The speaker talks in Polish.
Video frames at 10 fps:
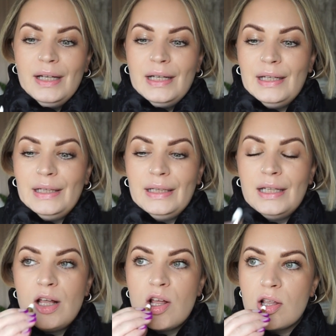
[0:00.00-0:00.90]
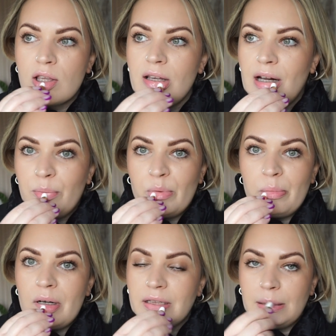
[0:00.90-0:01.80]
e, albo
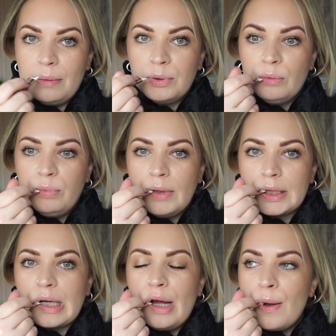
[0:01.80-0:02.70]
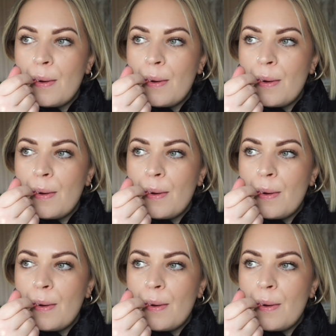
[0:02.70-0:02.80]
balsam, albo tą pomadkę.